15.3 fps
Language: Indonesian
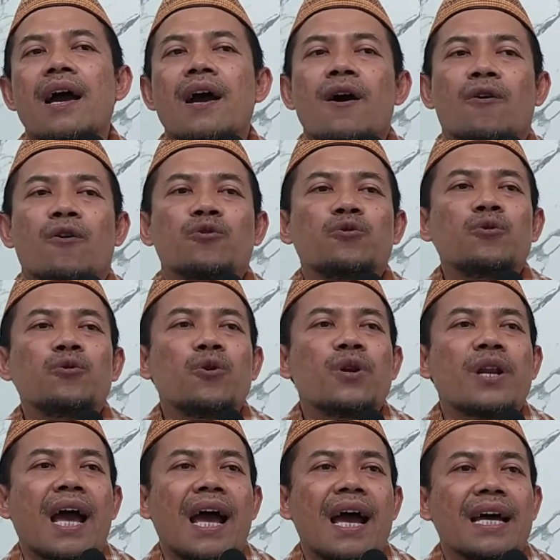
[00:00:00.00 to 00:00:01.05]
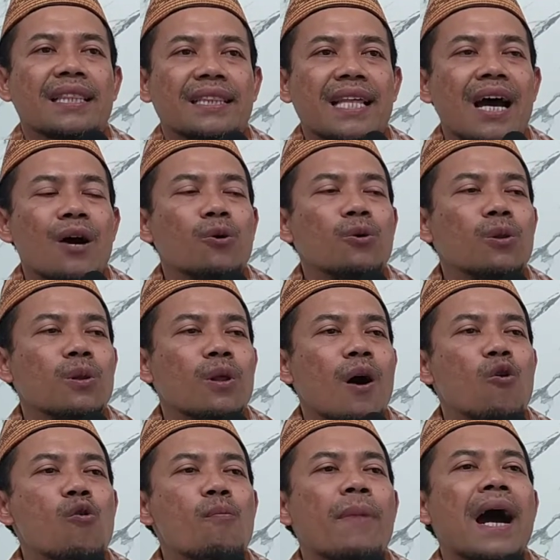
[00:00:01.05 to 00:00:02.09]
rojulun
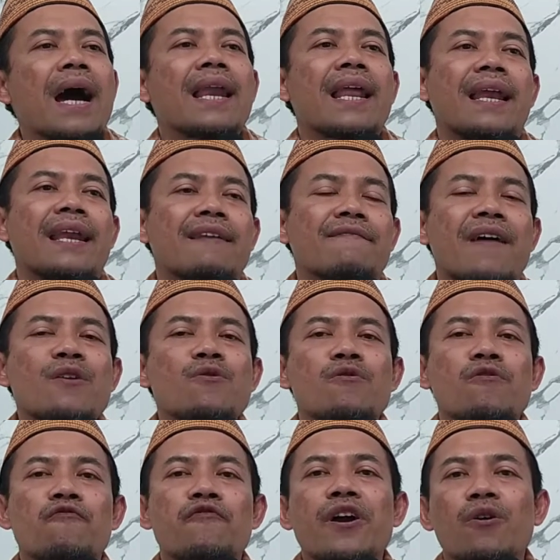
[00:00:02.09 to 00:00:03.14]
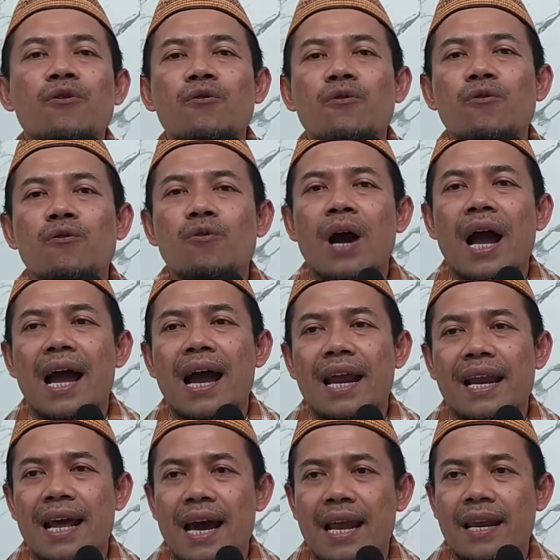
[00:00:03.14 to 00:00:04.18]
atahullahu malan fayunfiquhu
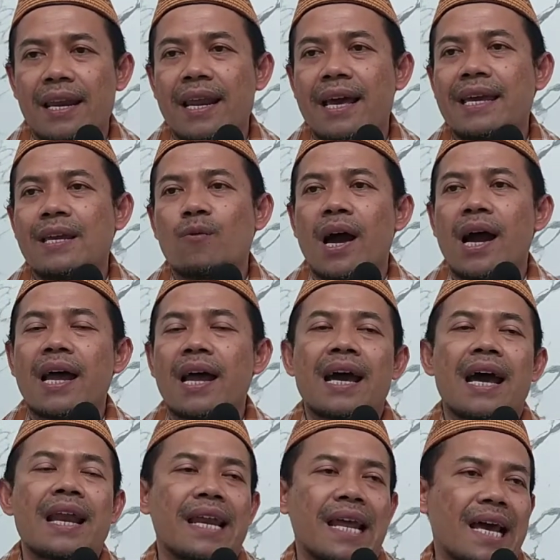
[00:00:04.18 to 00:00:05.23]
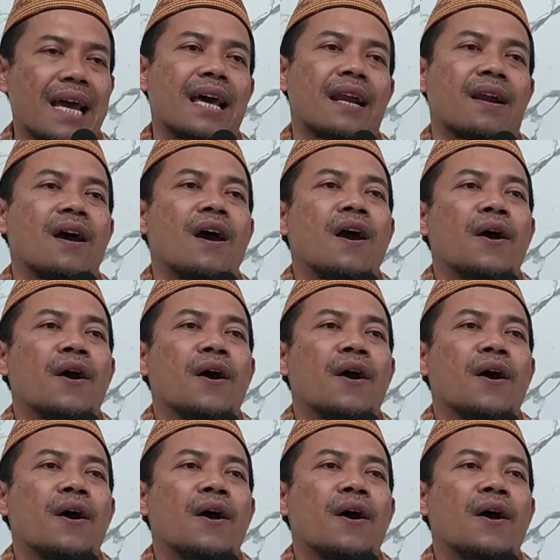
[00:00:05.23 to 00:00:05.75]
ana al-lail wa ana an-nahar.